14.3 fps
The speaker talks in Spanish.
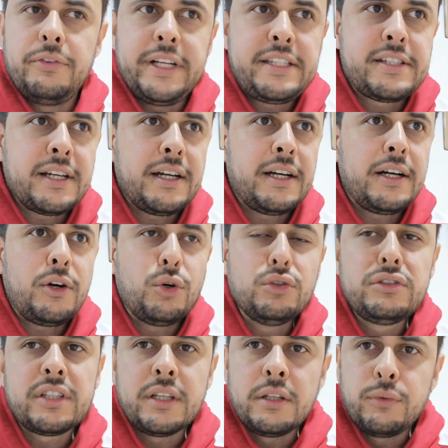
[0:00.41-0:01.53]
Fecha
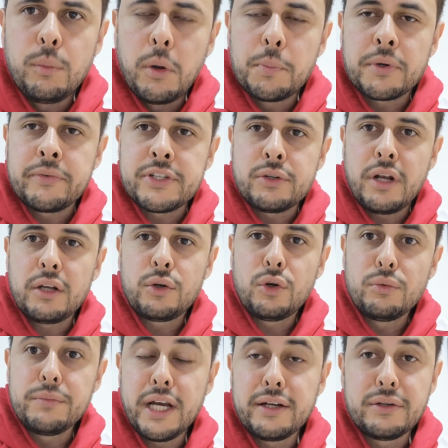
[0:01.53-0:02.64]
11 del fútbol profesional
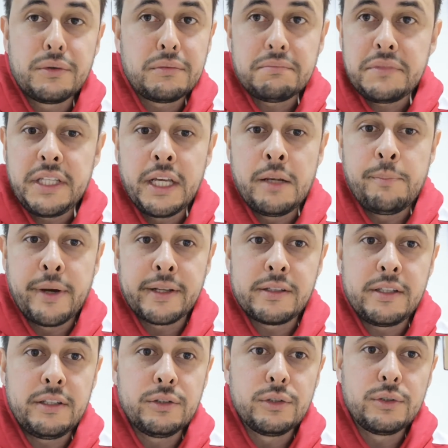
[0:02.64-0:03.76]
colombiano y el
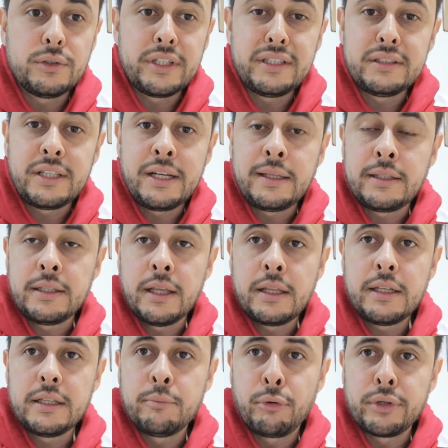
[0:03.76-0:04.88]
partido entre
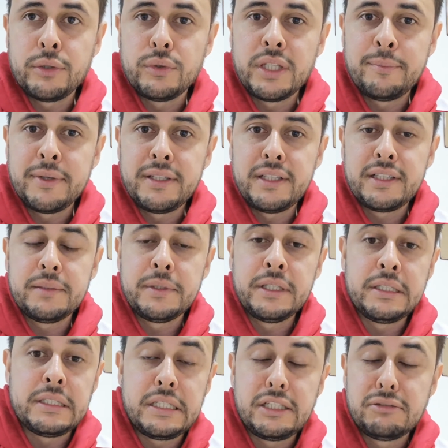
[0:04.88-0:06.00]
Equidad y el Deportivo Independiente
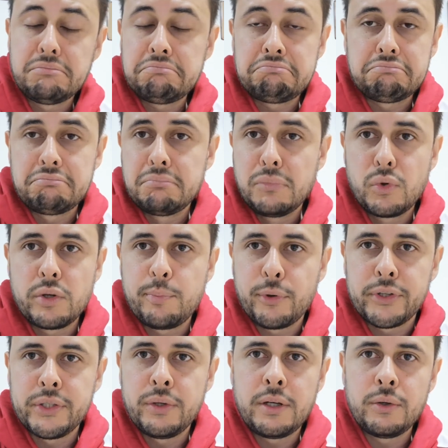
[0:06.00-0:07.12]
Medellín muy
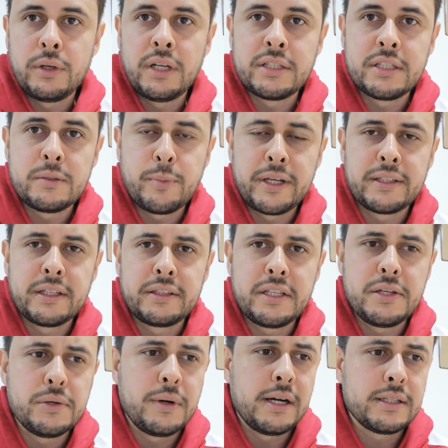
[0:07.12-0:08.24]
por debajo de las
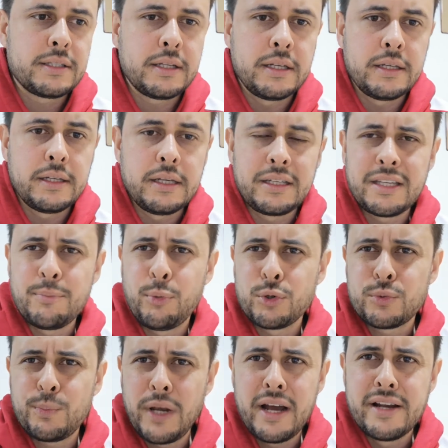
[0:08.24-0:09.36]
expectativas, eh,
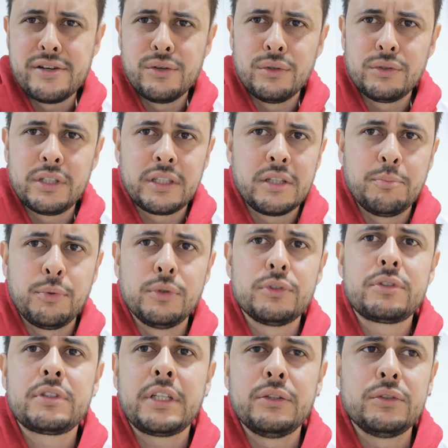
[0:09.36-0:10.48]
equipos planos,
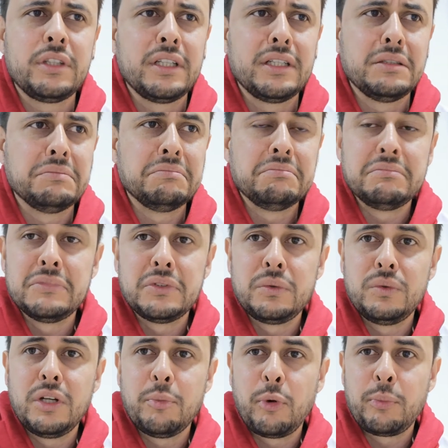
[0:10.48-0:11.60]
equipos que no tienen
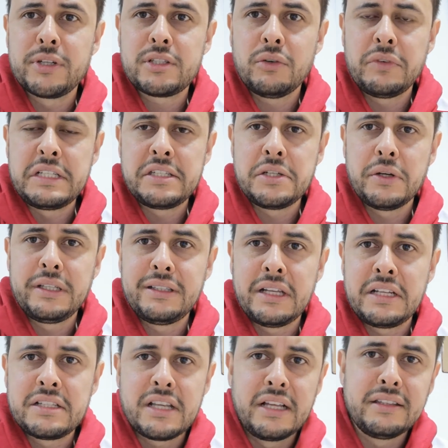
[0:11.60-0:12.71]
una propuesta ofensiva
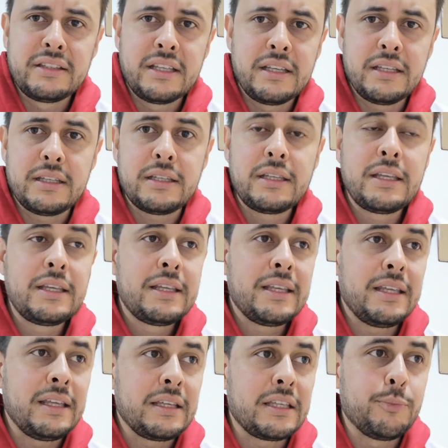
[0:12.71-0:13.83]
interesante,
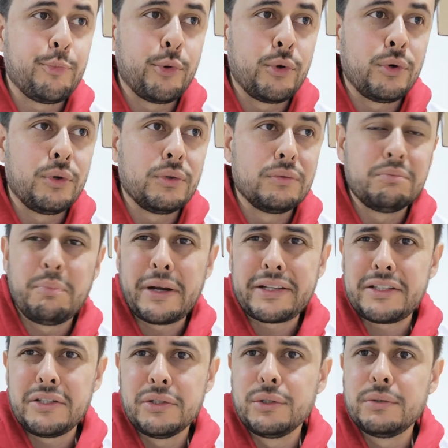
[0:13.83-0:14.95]
equipo, un
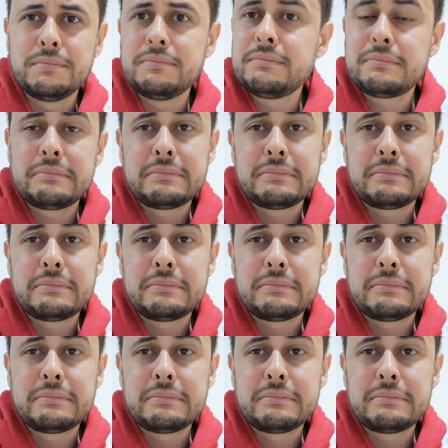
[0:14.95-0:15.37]
partido